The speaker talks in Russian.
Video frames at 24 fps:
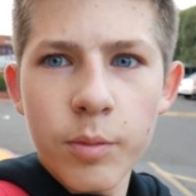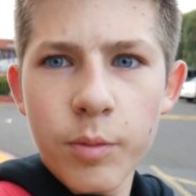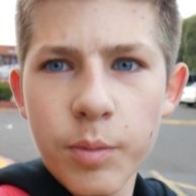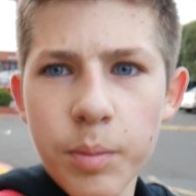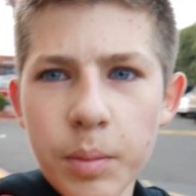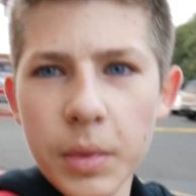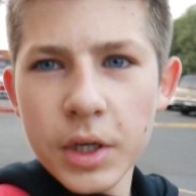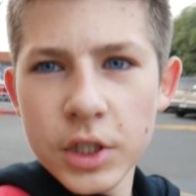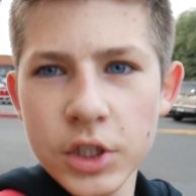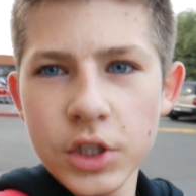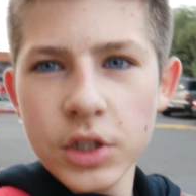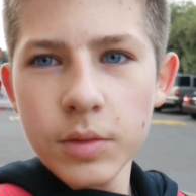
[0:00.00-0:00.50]

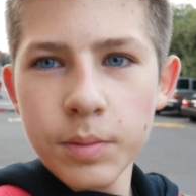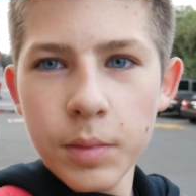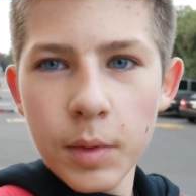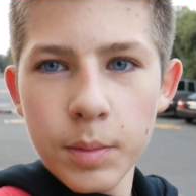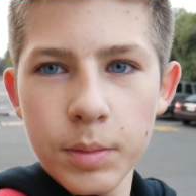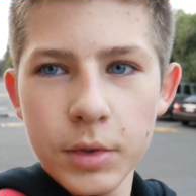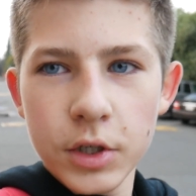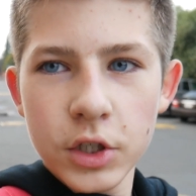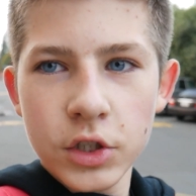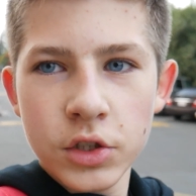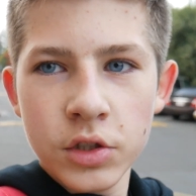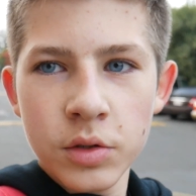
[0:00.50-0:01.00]
Машин
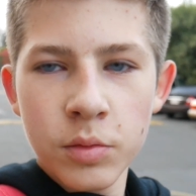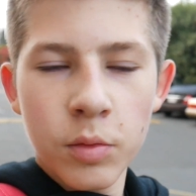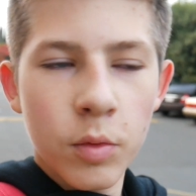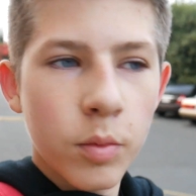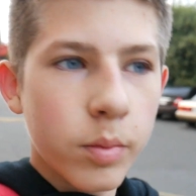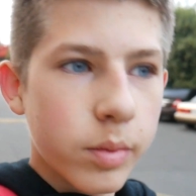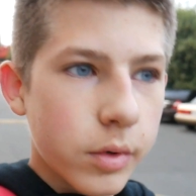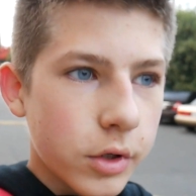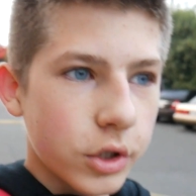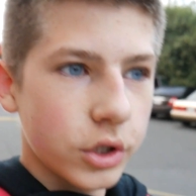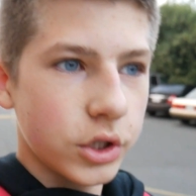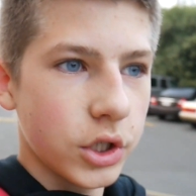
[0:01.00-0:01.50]
по-прежнему
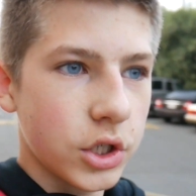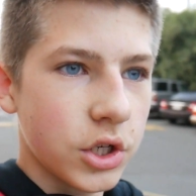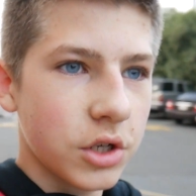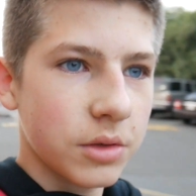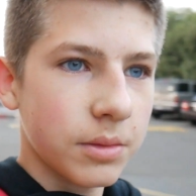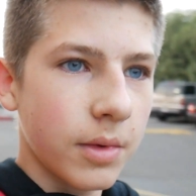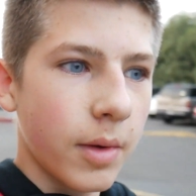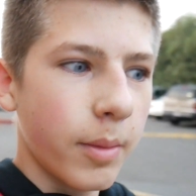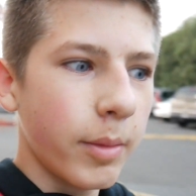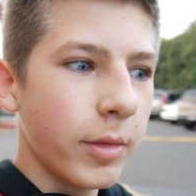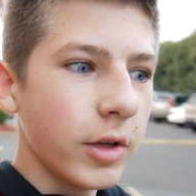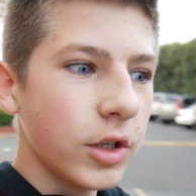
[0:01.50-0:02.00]
больше,
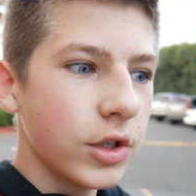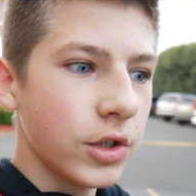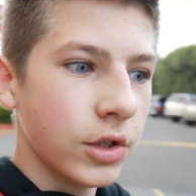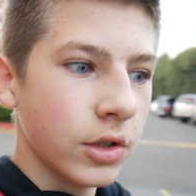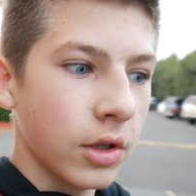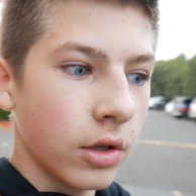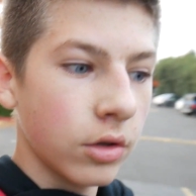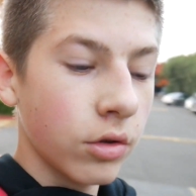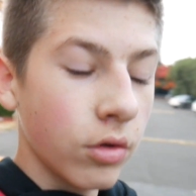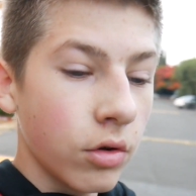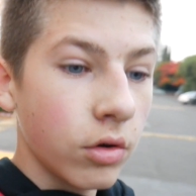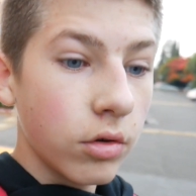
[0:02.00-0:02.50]
чем
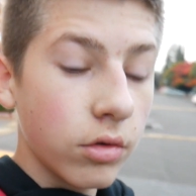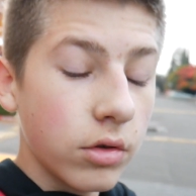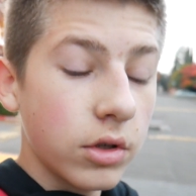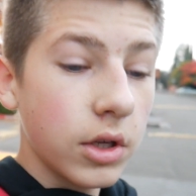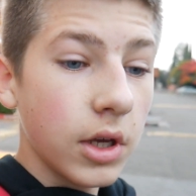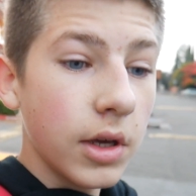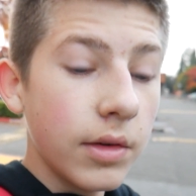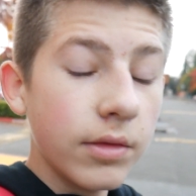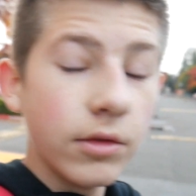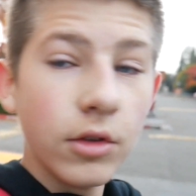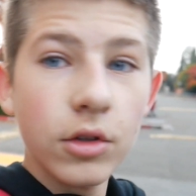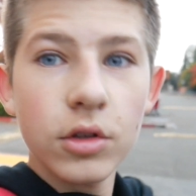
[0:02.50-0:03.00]
обычно, но
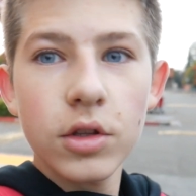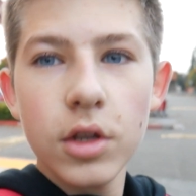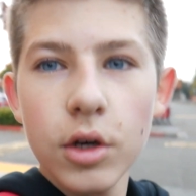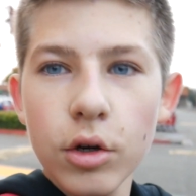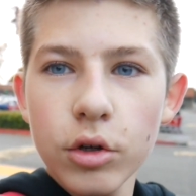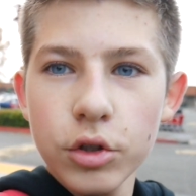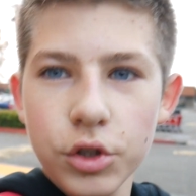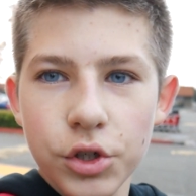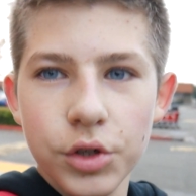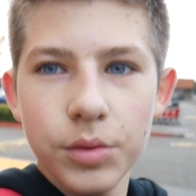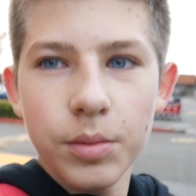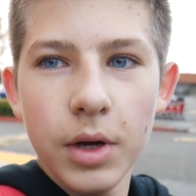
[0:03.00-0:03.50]
людей внутри
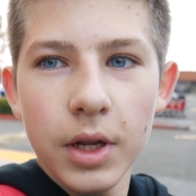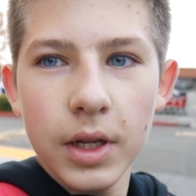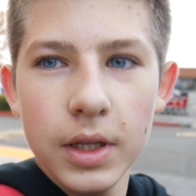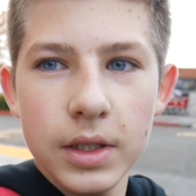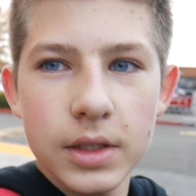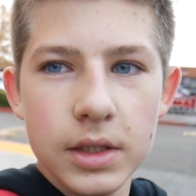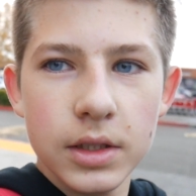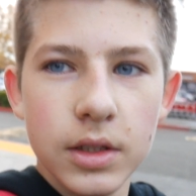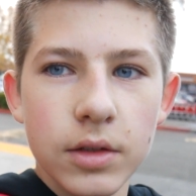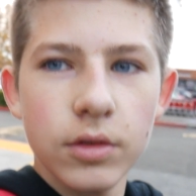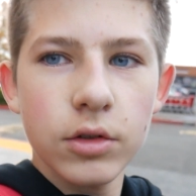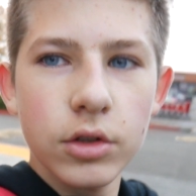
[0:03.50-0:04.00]
очень мало
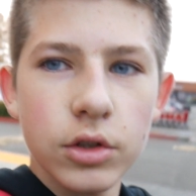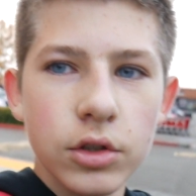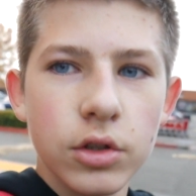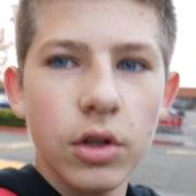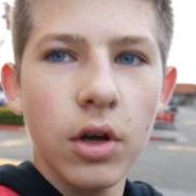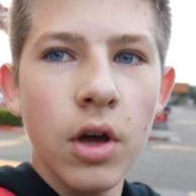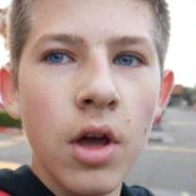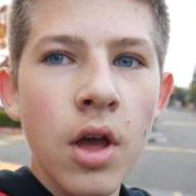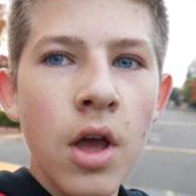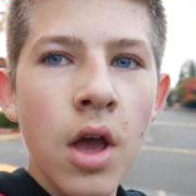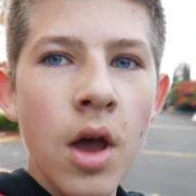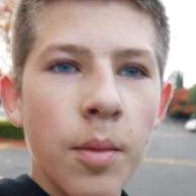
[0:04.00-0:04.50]
из-за того, что